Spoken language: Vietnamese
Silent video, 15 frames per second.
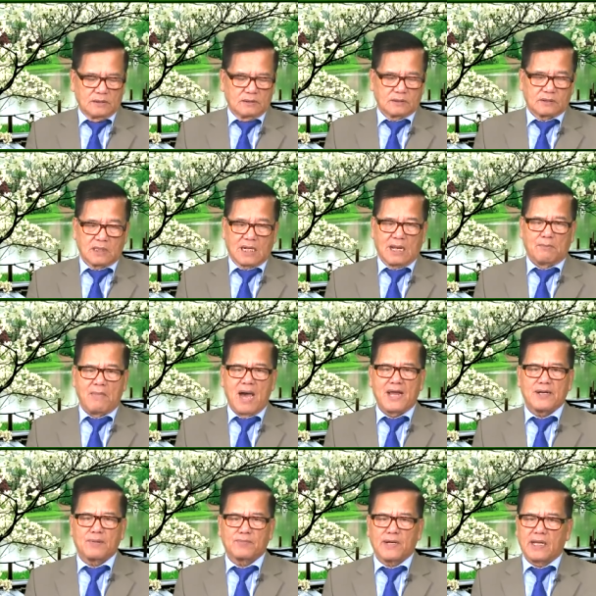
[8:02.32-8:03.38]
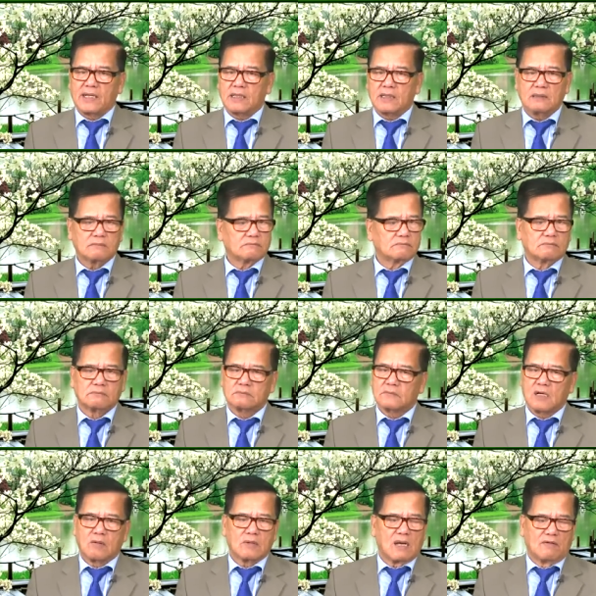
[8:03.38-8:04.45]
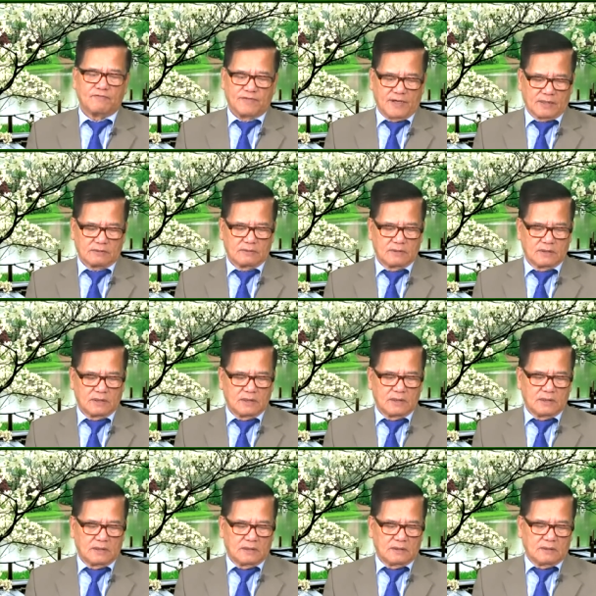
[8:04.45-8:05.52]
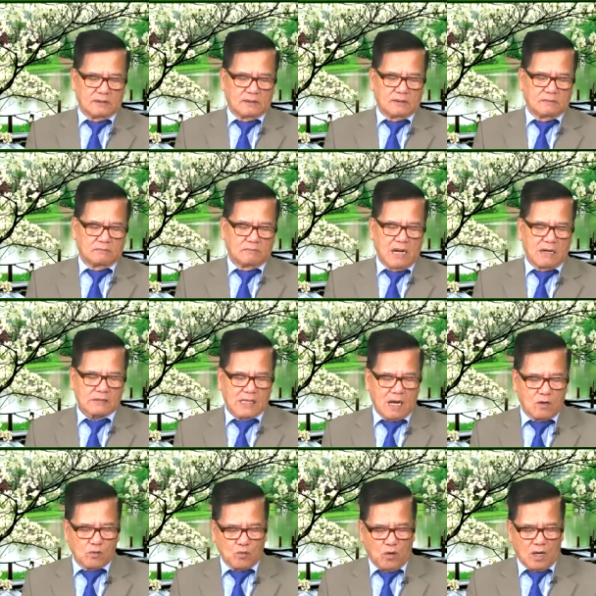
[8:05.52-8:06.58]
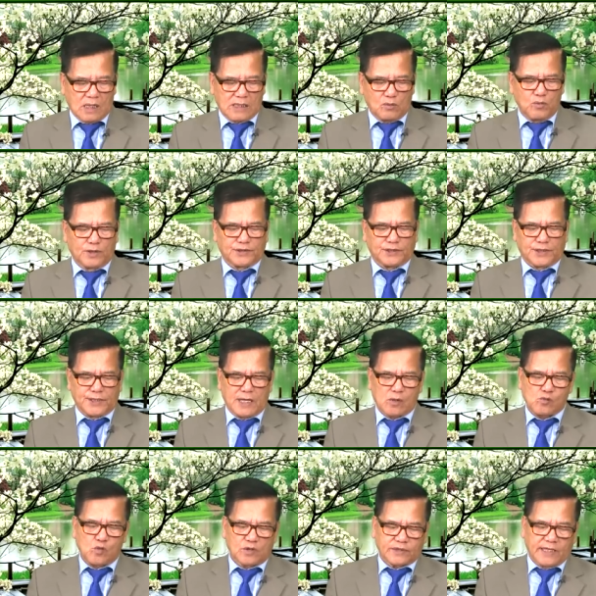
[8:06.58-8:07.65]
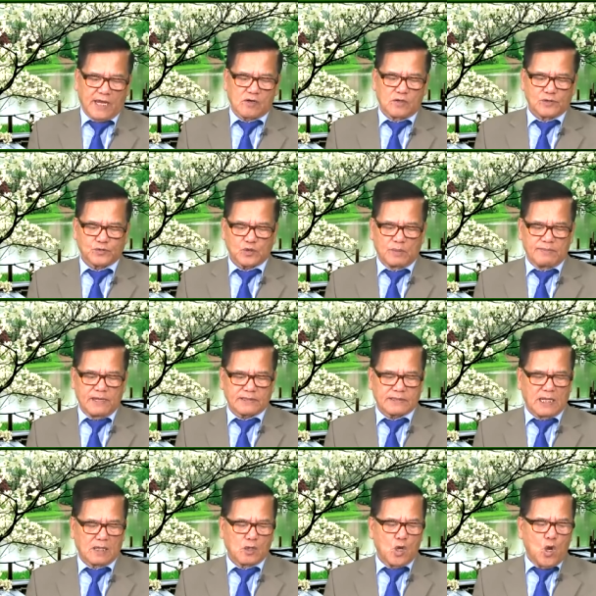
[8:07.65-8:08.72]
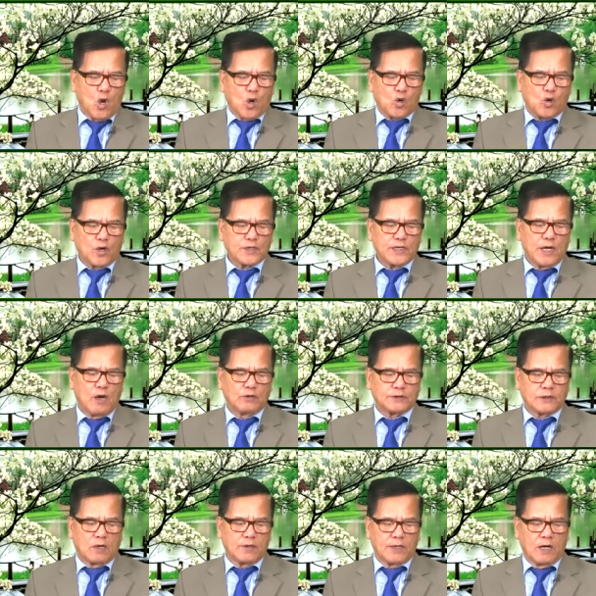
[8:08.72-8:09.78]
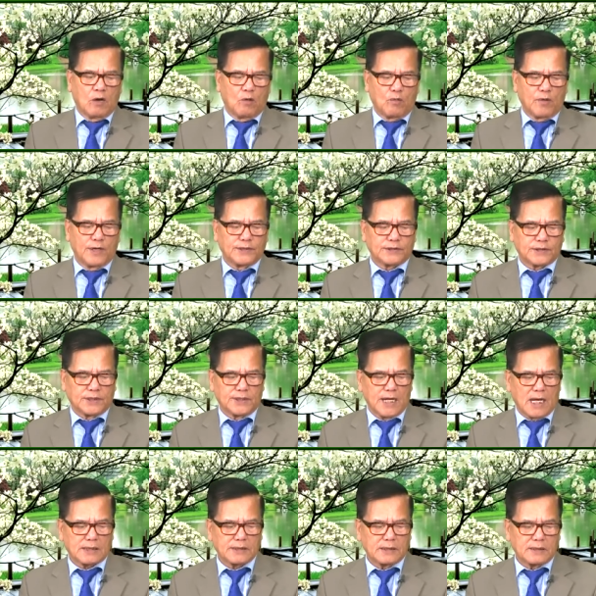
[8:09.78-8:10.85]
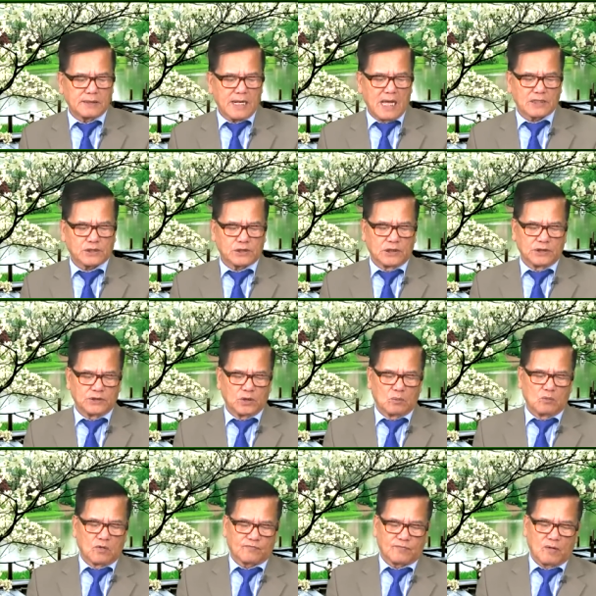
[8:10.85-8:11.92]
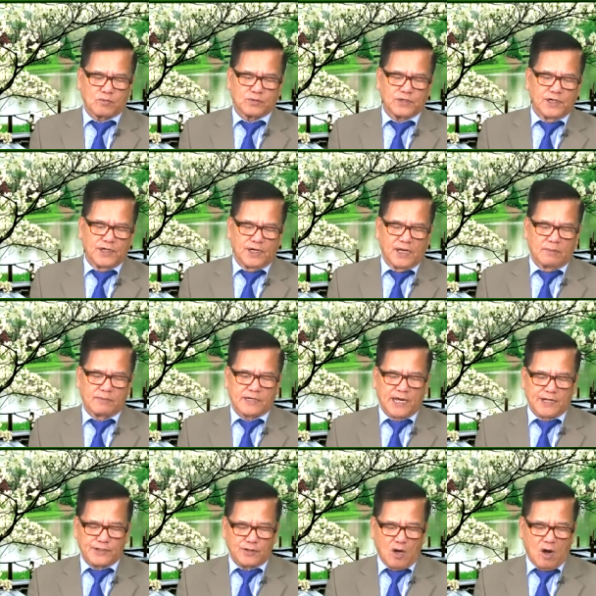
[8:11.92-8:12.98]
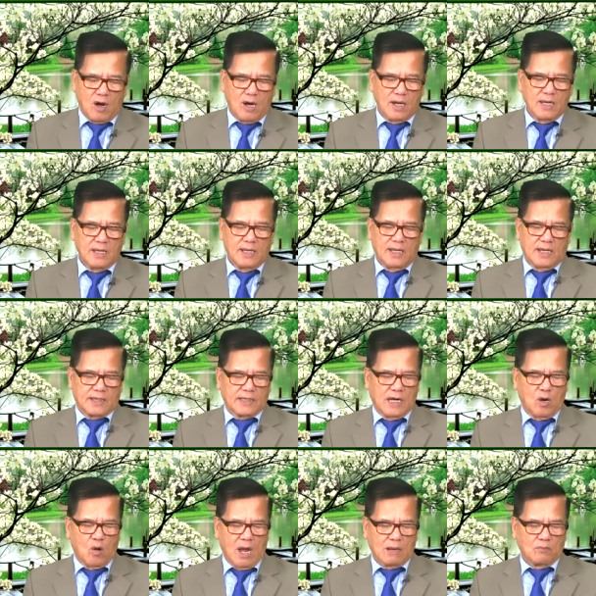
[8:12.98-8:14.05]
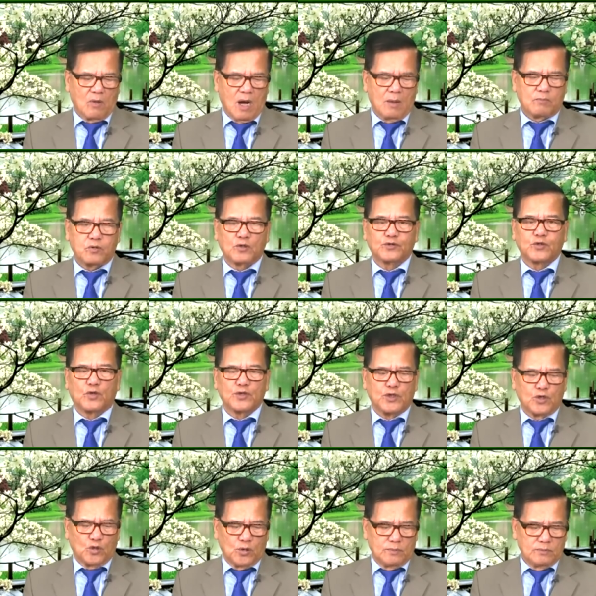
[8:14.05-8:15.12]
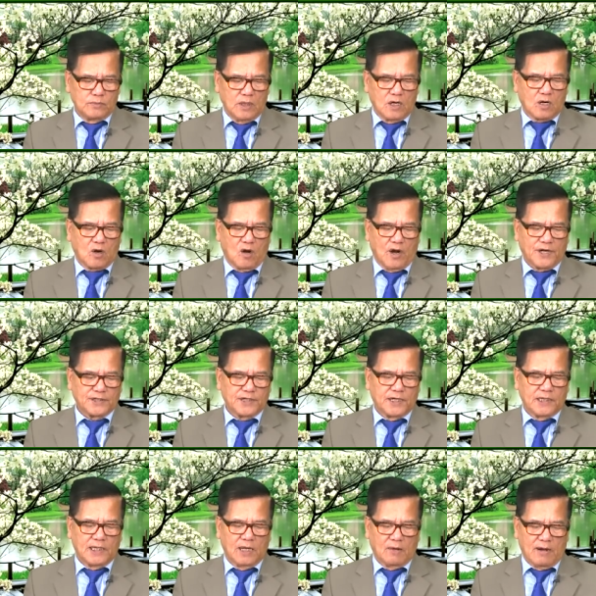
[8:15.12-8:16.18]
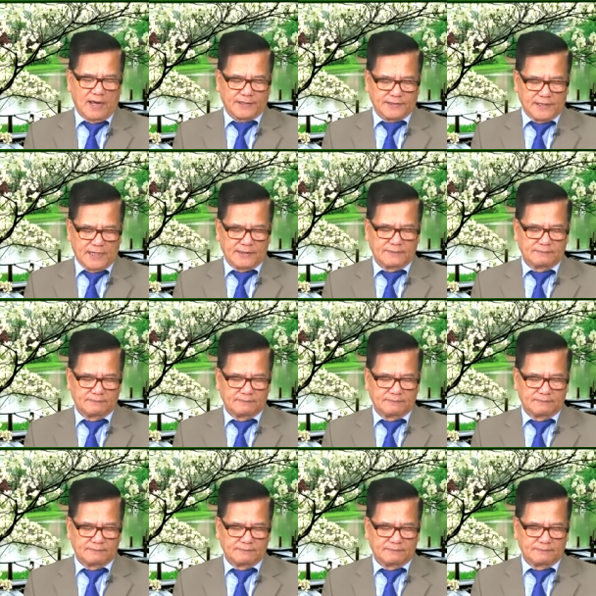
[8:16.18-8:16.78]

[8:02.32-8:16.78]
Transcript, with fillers: Tức là ba năm nay không làm việc. Báo cáo của Nguyên tử năng quốc tế còn cho biết rằng có nhiều dấu hiệu nguyên tử năng đang sử dụng một phòng thí nghiệm gần đó để loại bỏ plutonium khỏi nhiên liệu hạt nhân.